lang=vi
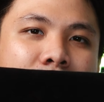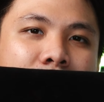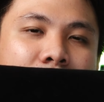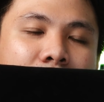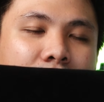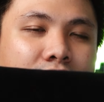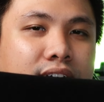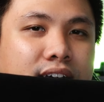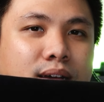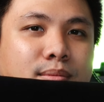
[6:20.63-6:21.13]

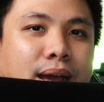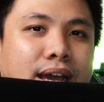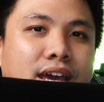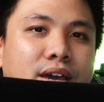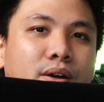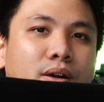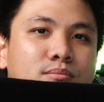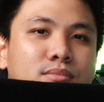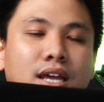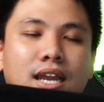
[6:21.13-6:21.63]
À, các bạn
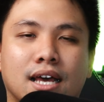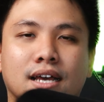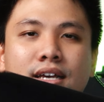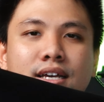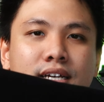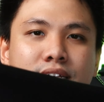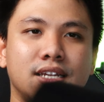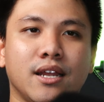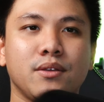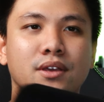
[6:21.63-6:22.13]
hiểu không? Tức là
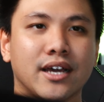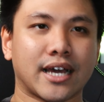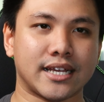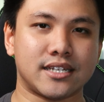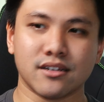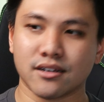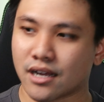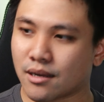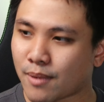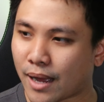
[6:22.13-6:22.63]
nếu như ngày
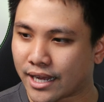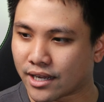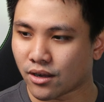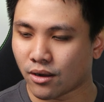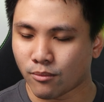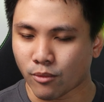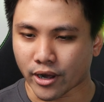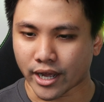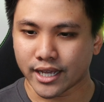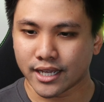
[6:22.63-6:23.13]
trước các bạn có
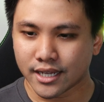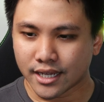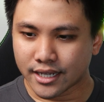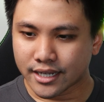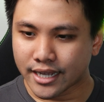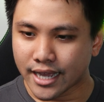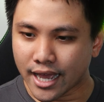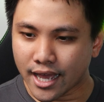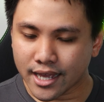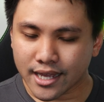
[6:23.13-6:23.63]
một cái
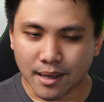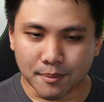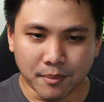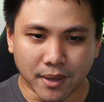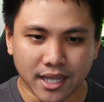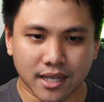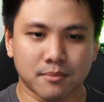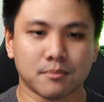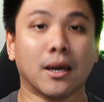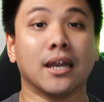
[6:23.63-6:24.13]
ghế
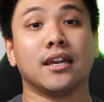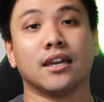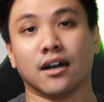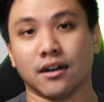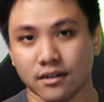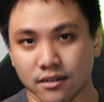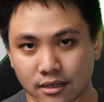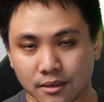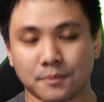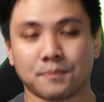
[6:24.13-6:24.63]
gaming bình
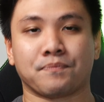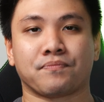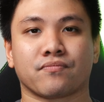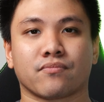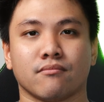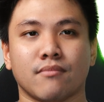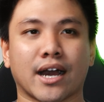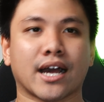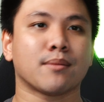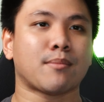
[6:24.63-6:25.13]
thường
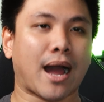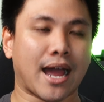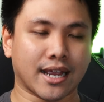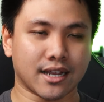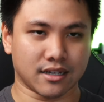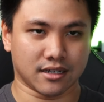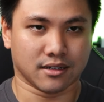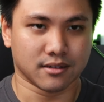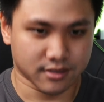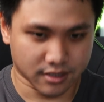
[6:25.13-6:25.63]
mà các bạn
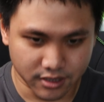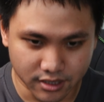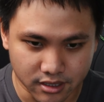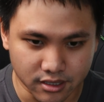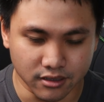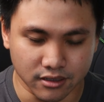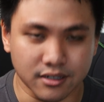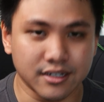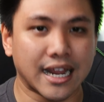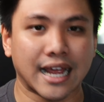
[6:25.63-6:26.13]

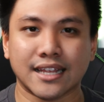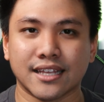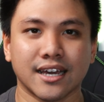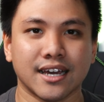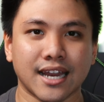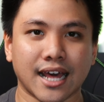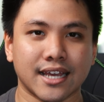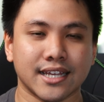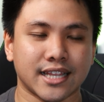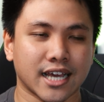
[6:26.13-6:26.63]
dựa ra như thế
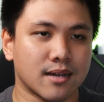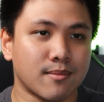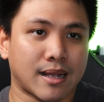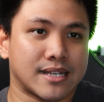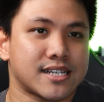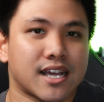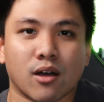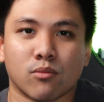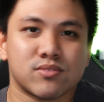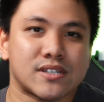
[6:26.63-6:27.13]
này thì các bạn
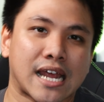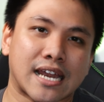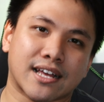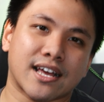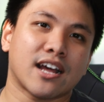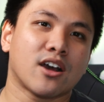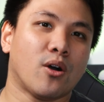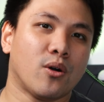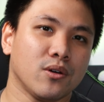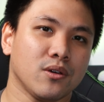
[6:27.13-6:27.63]
sẽ không xài được
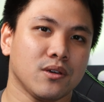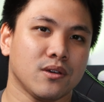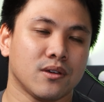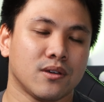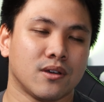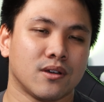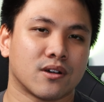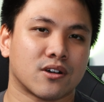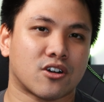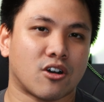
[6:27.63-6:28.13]
cái gối.
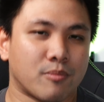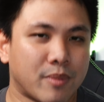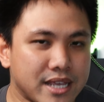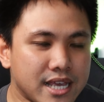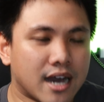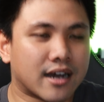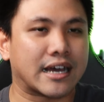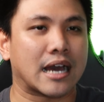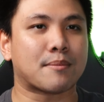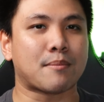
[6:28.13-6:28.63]
Còn bây
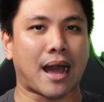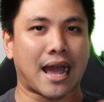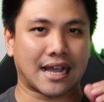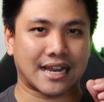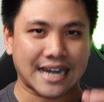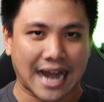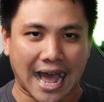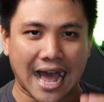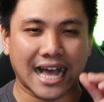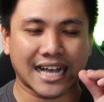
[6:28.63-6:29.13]
giờ các
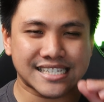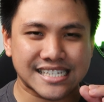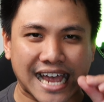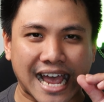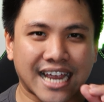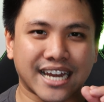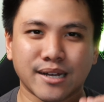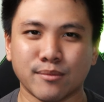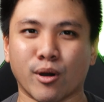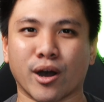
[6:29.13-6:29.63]
bạn đã
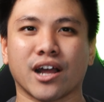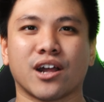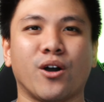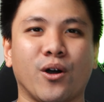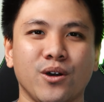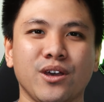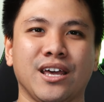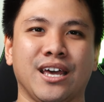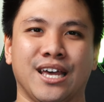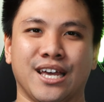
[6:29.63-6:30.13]
xài được một cái
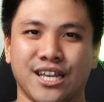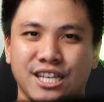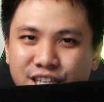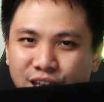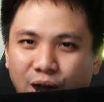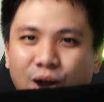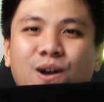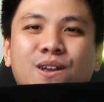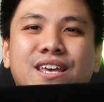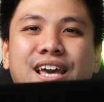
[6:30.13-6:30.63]
gối
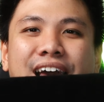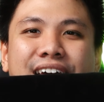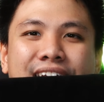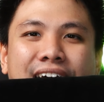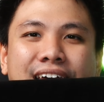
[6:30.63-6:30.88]
nhỏ như thế